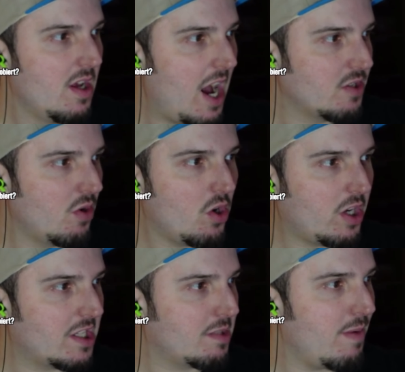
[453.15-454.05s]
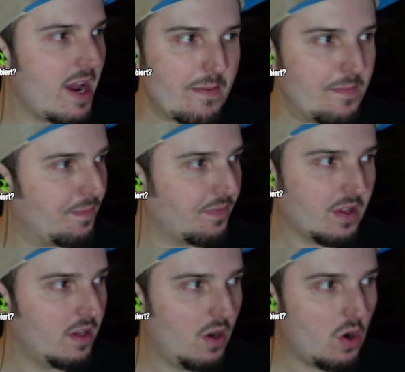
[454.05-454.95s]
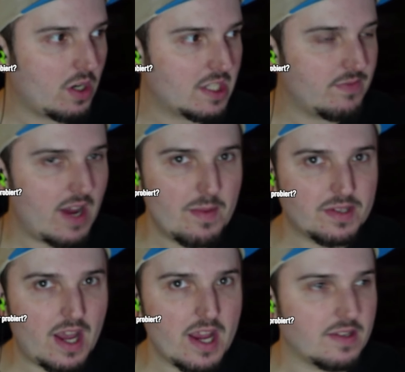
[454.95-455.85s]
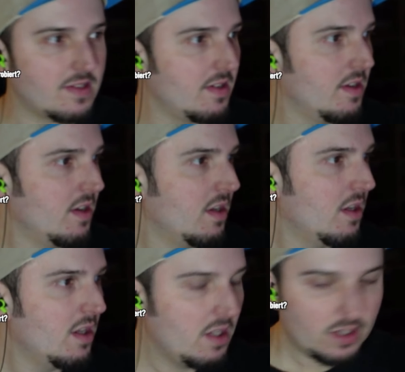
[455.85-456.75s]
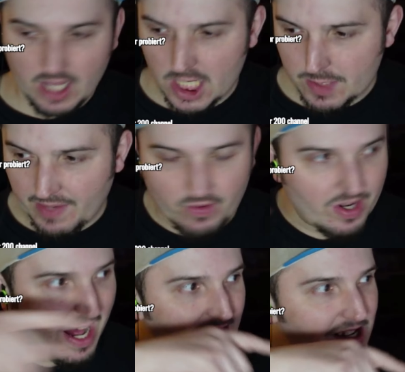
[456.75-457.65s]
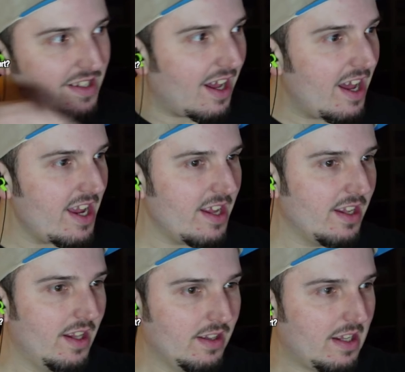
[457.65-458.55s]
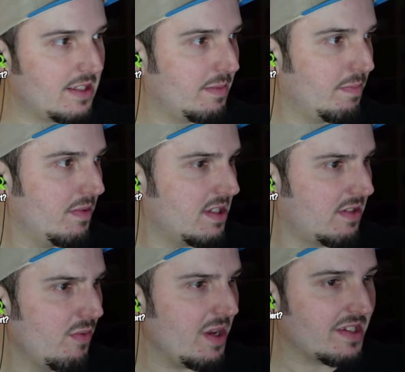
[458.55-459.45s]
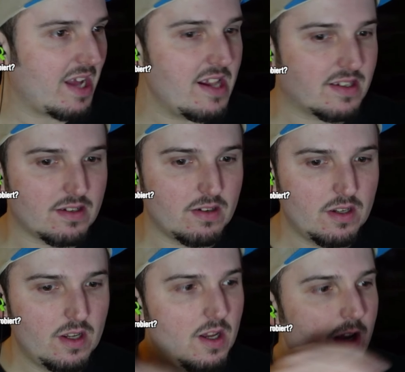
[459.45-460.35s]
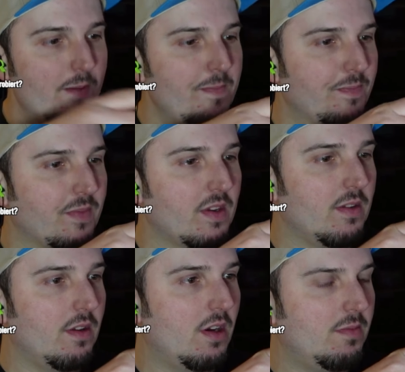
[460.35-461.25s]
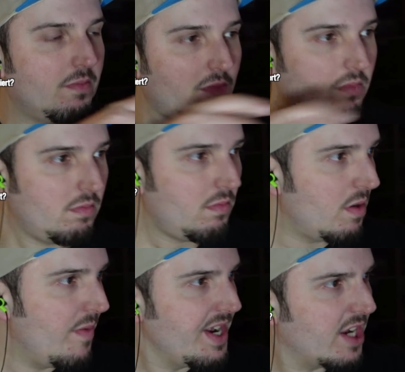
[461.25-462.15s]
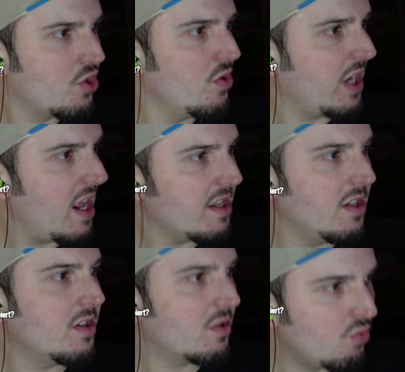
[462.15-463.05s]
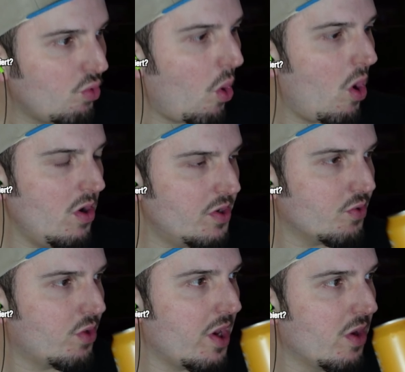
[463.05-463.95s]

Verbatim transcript: Also locker 2. Locker 2 bis 1. Das schmeckt von allen drei, das ist für mich das Geilste. Ne? Wenn das schön kalt ist, ja, ist okay.